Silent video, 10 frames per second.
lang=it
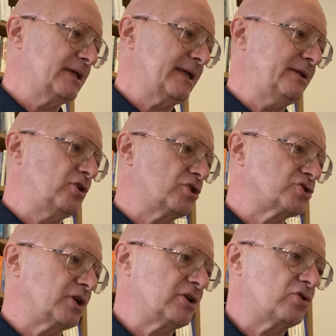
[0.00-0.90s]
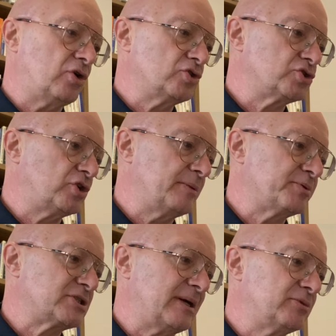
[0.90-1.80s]
il nostro inconscio, noi
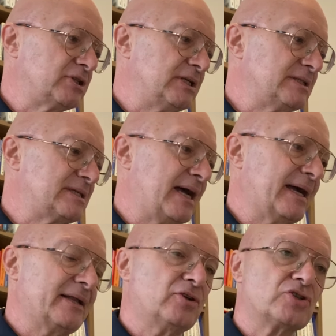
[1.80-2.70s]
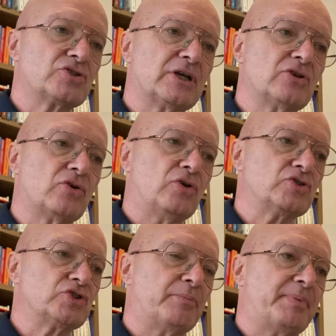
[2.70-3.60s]
possiamo utilizzare il nostro
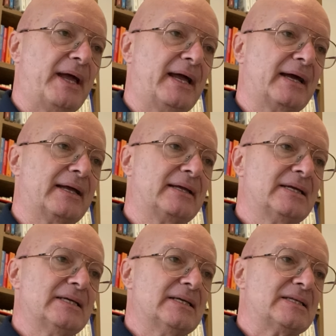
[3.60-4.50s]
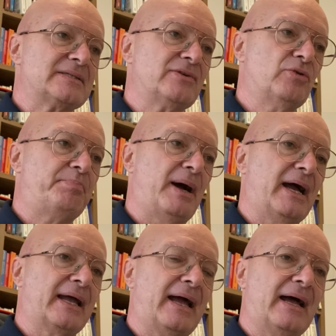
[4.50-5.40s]
inconscio per
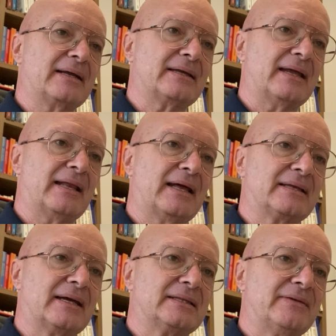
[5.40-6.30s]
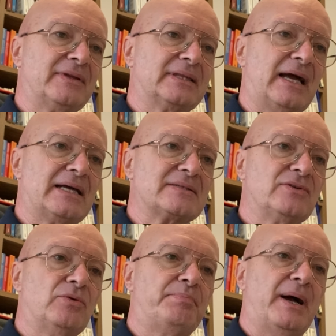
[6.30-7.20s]
sviluppare anche la creatività,
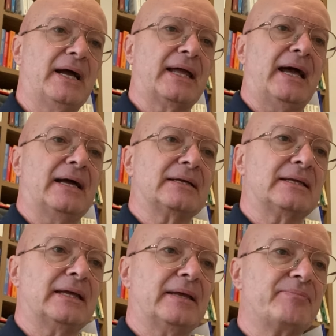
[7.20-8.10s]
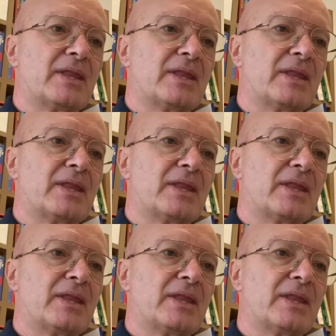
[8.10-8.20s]
sviluppare anche